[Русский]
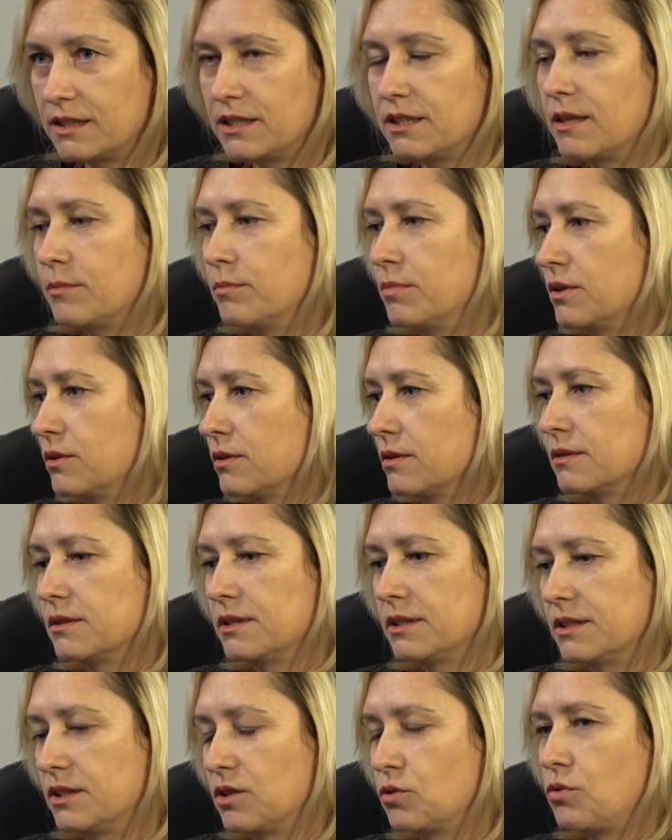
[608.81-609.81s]
это, был,
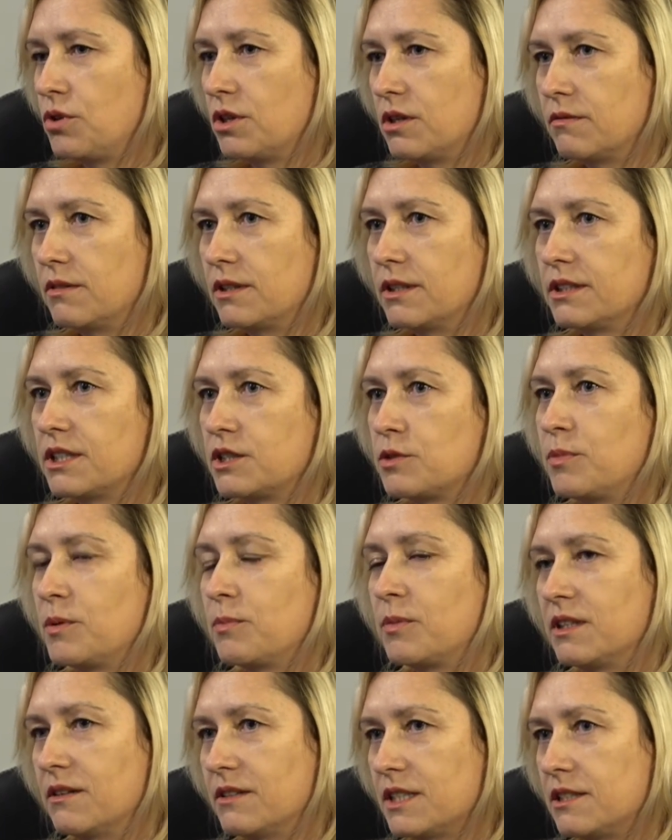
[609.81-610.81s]
э, это курировала наш
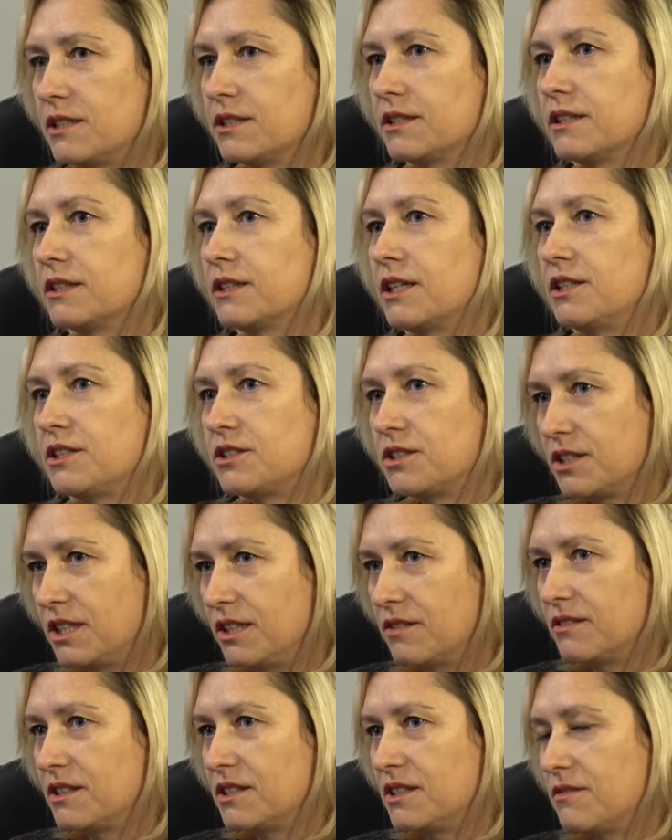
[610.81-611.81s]
преподаватель Наталья
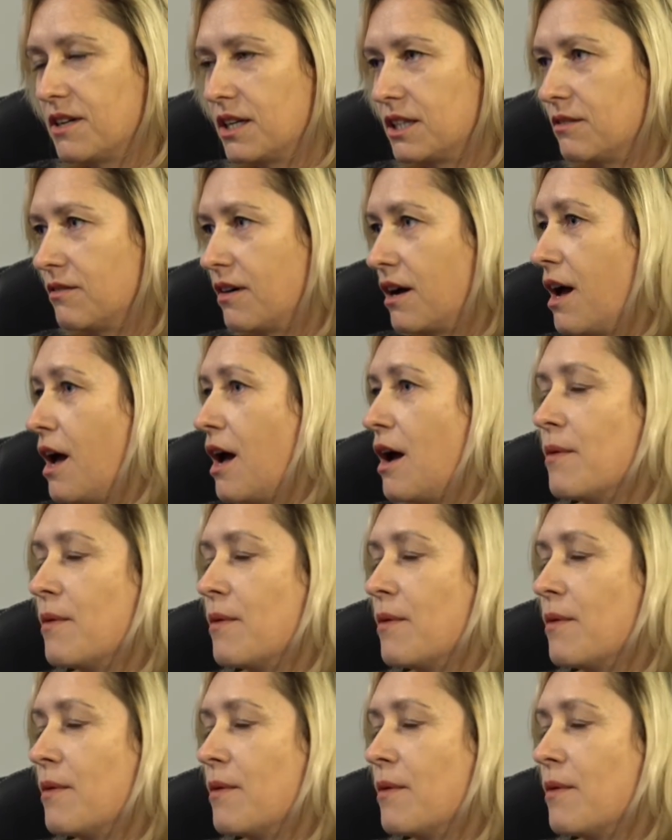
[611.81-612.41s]
Сергеевна Девятова,